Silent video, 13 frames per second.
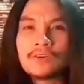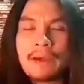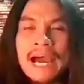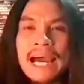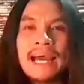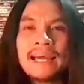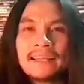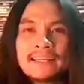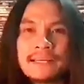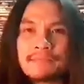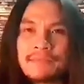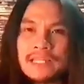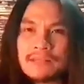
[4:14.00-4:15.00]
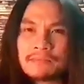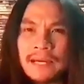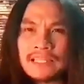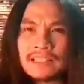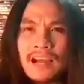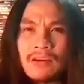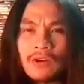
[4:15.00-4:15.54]
ต่อมาในปี
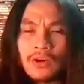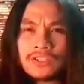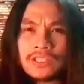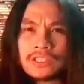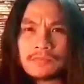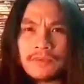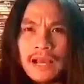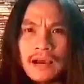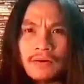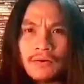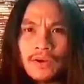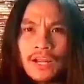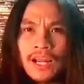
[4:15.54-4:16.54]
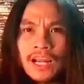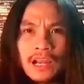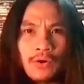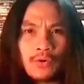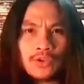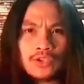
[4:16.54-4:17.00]
1979 เรา